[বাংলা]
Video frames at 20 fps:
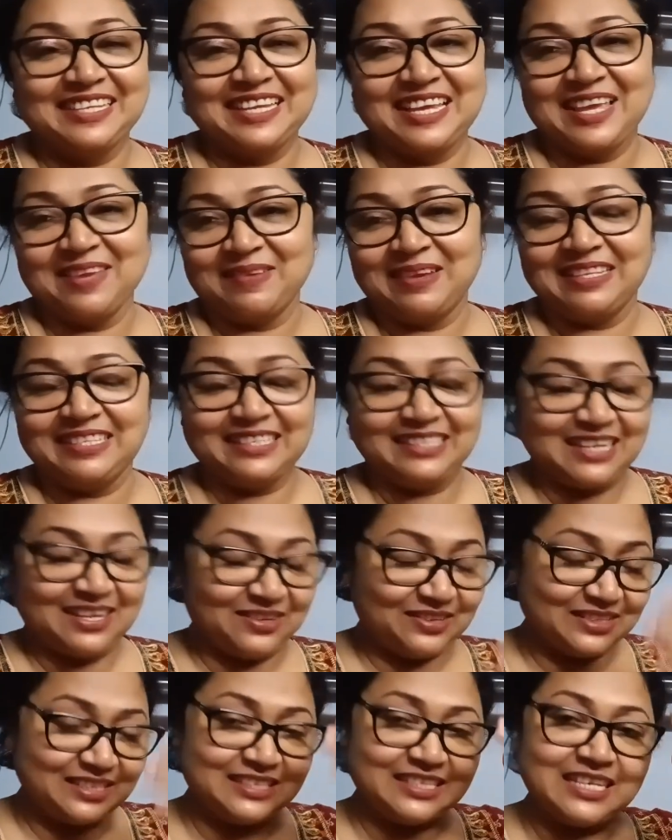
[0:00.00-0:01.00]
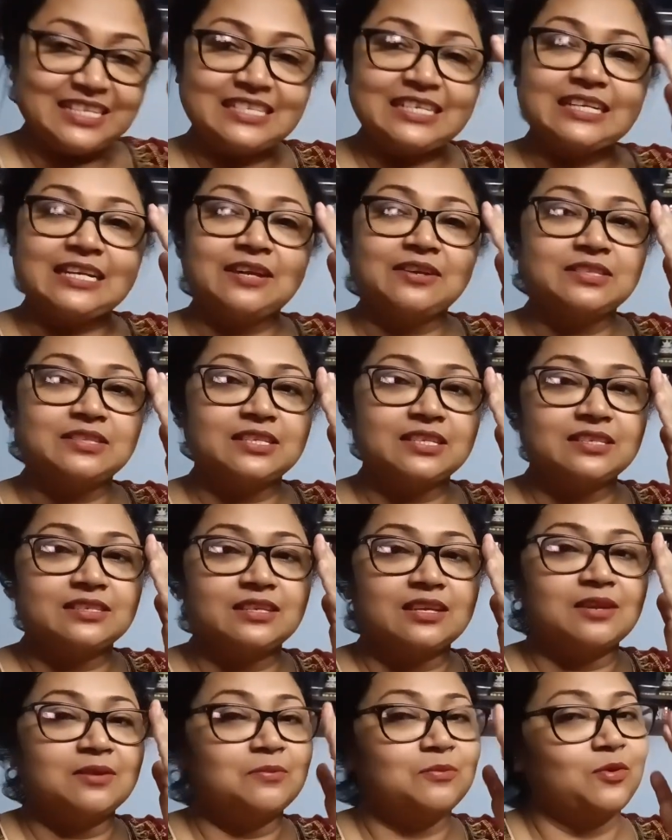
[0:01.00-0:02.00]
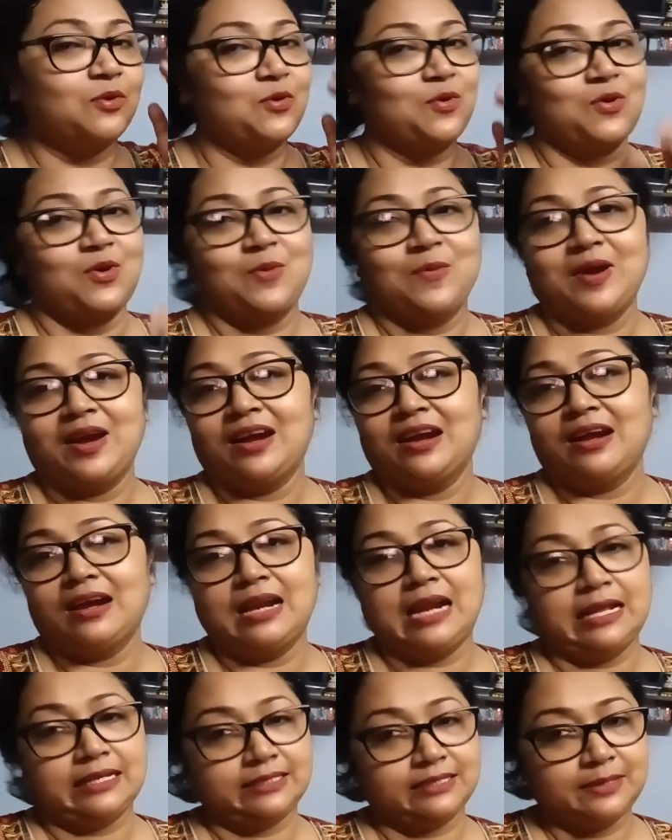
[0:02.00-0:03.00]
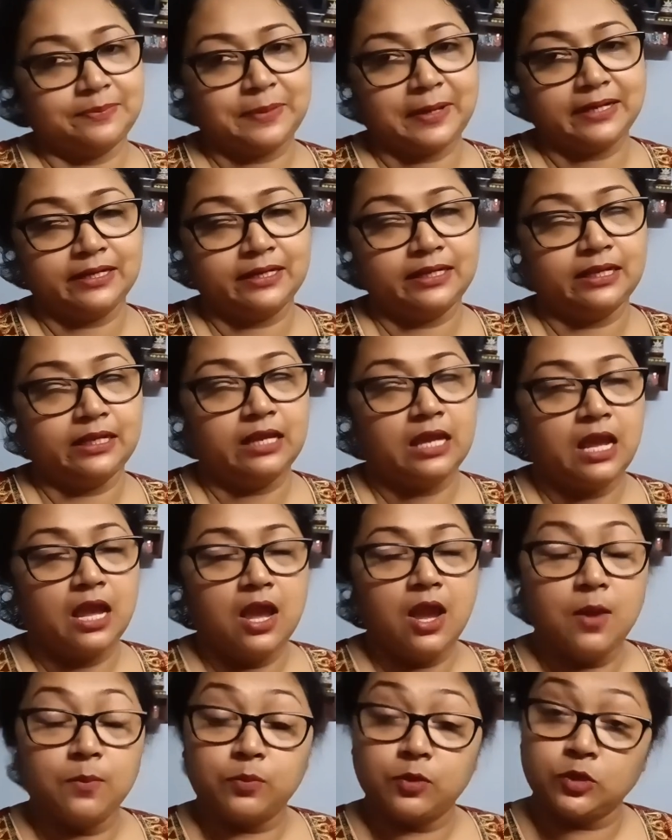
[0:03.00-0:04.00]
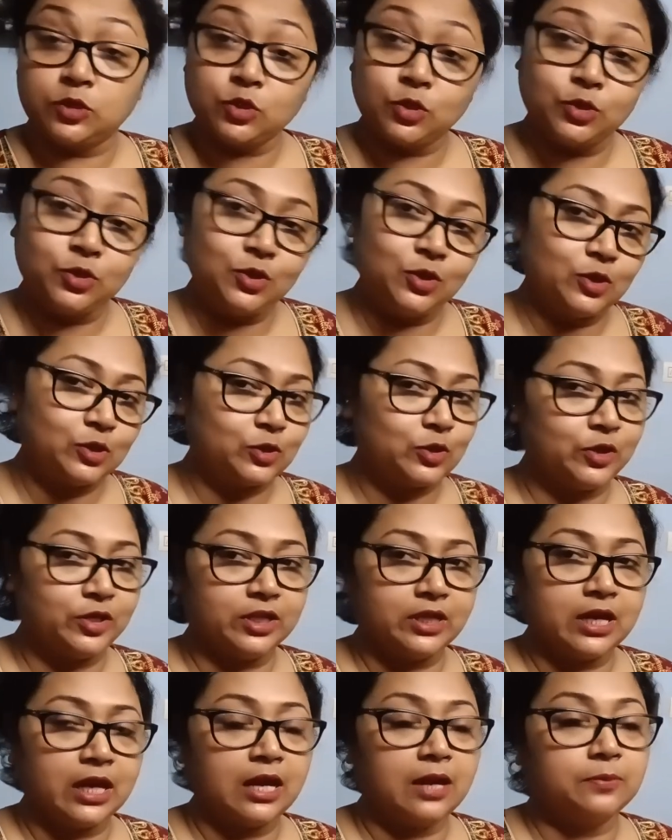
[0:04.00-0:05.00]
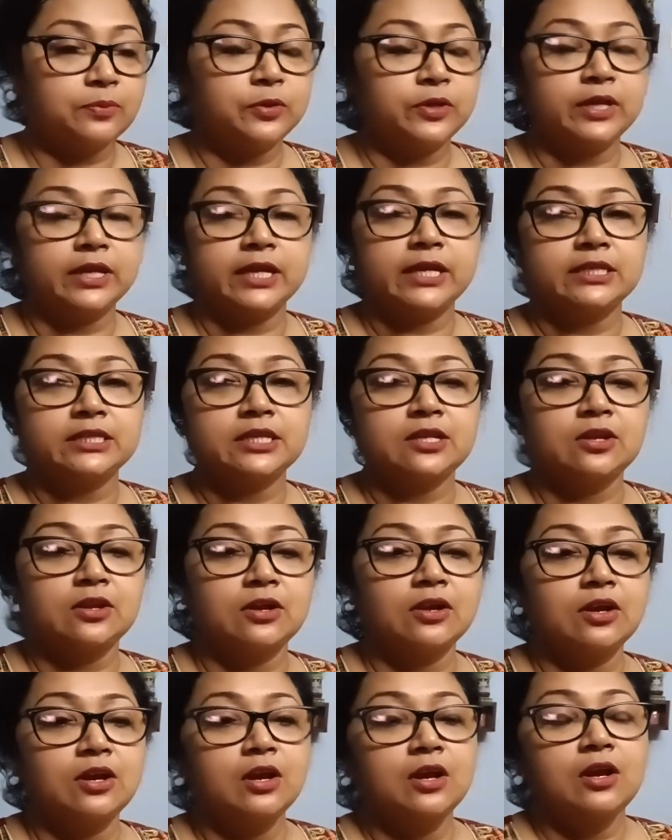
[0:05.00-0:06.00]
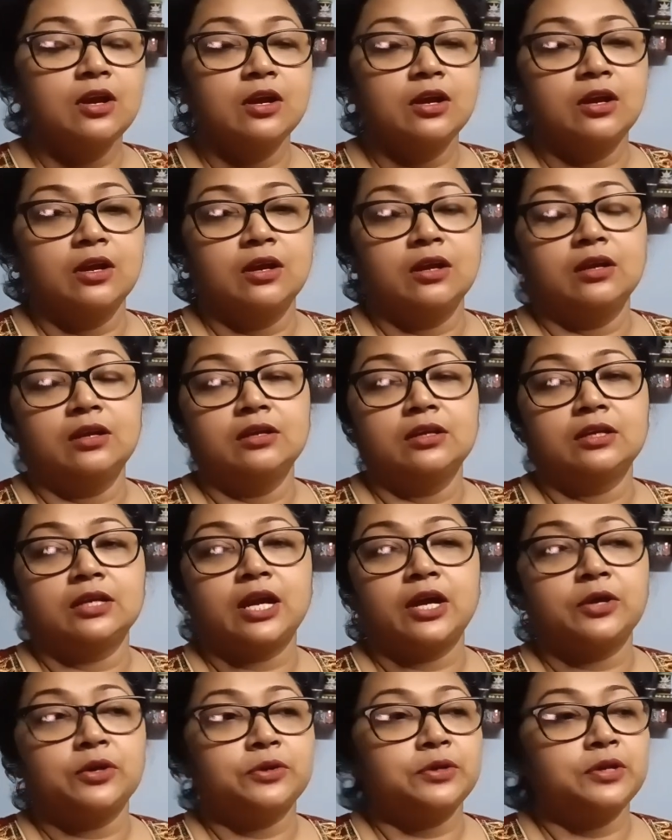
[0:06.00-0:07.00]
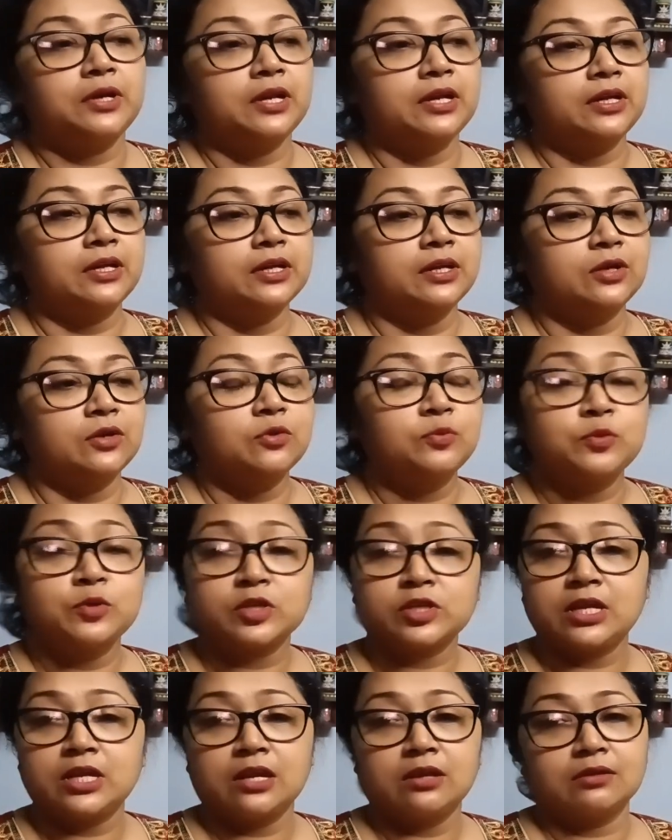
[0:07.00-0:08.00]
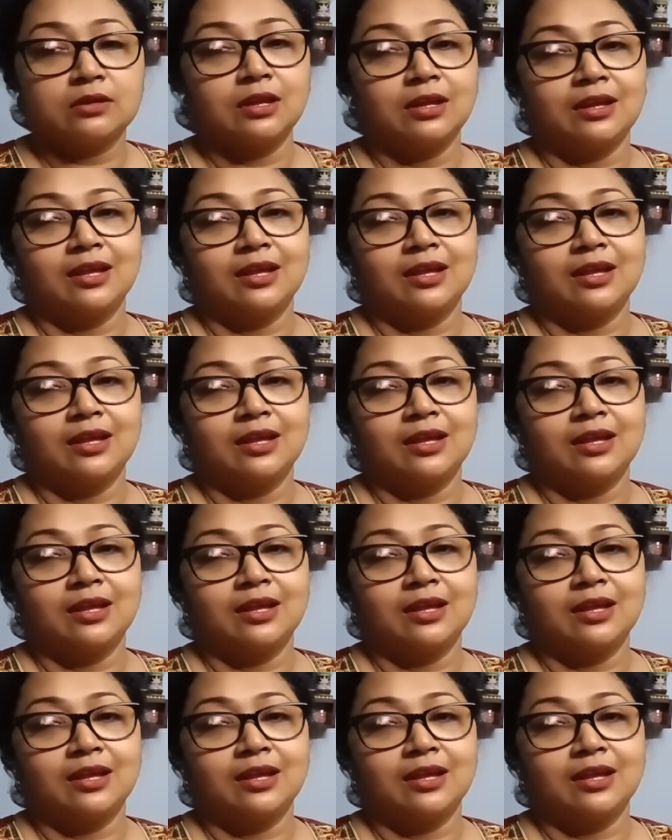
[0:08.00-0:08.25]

দিয়ে এবার যেটা হচ্ছে সেটা হচ্ছে যে মঙ্গলবার আসতে পারিনি প্রচণ্ড শরীর খারাপ হয়ে গেছিলো কারণ উপোসটা